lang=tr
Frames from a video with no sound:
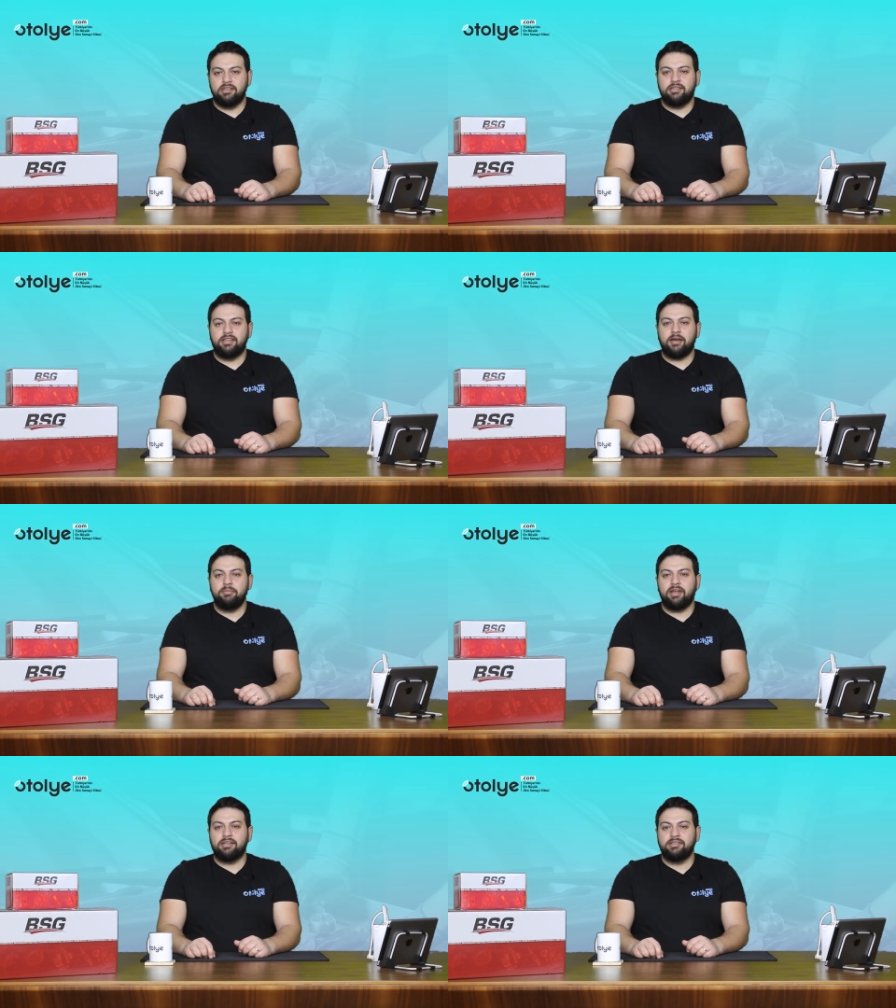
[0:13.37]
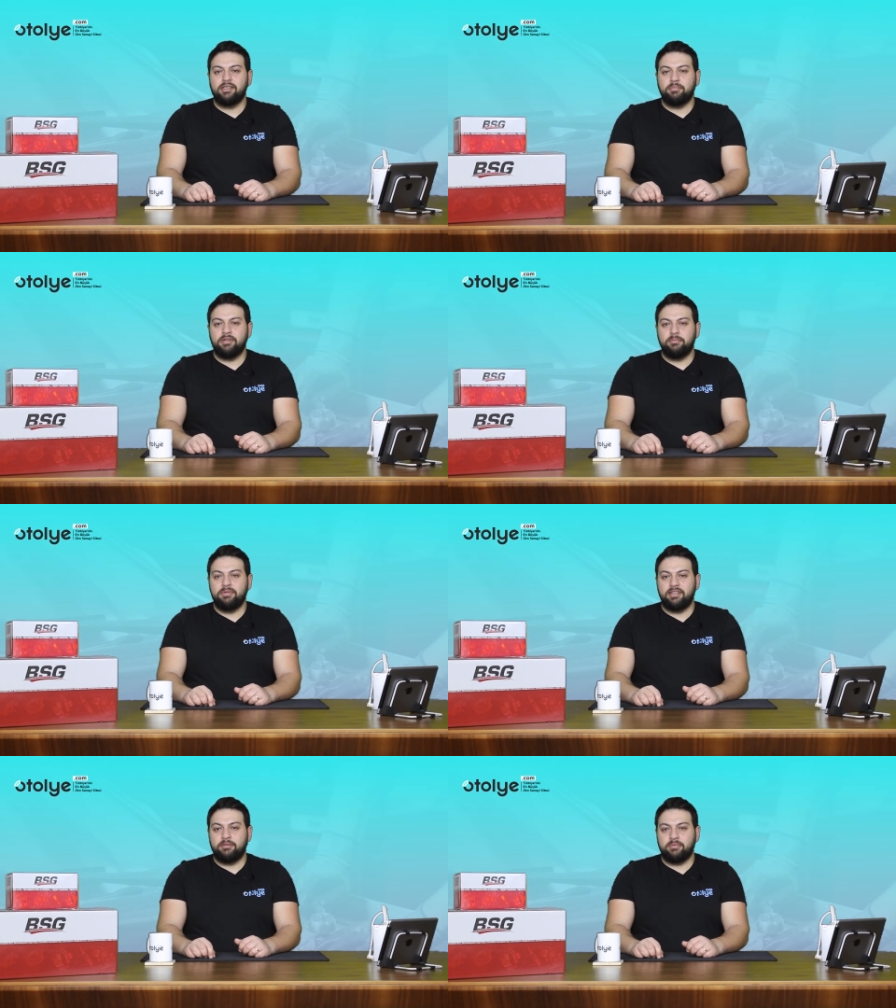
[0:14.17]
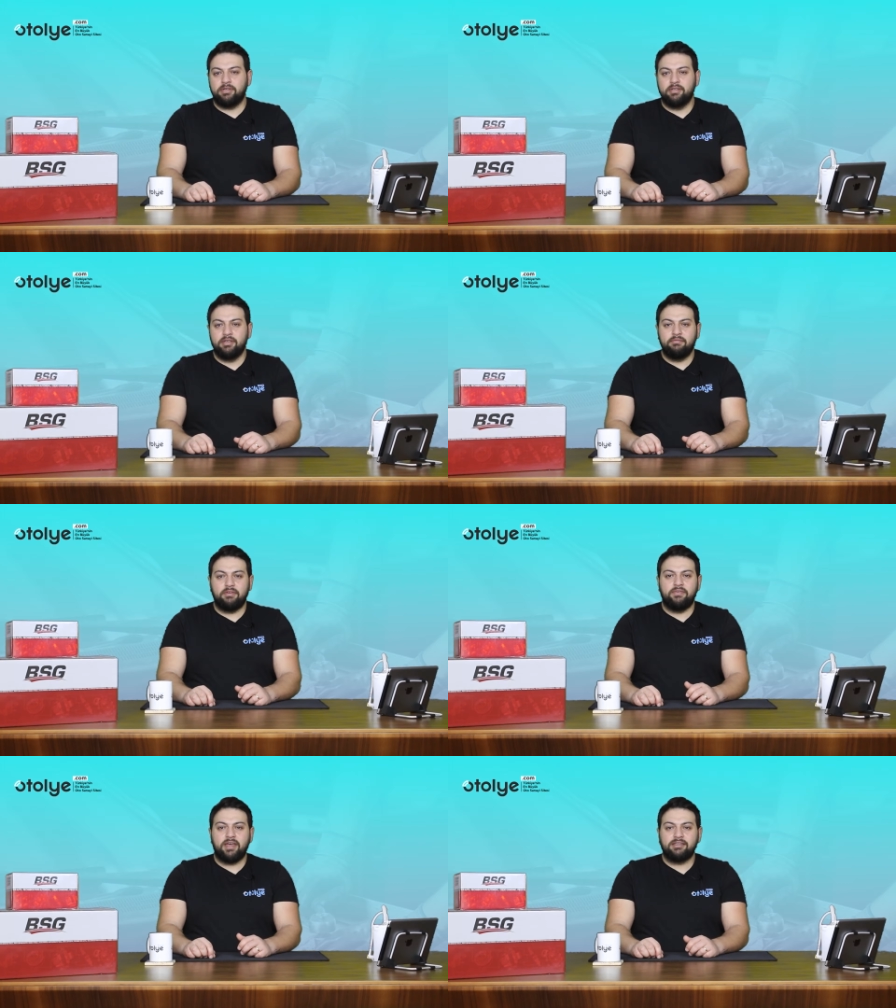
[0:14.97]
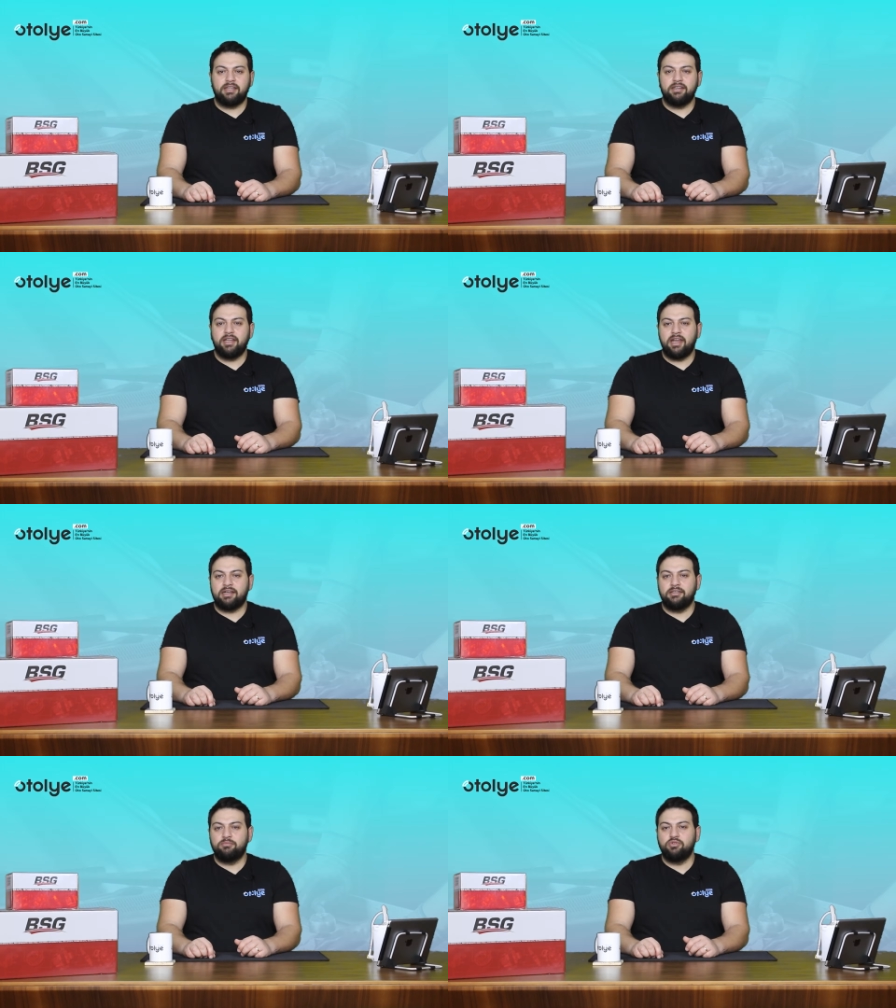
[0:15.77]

E, tamiratı yapılabilir mi? Ve fiyatları nelerdir?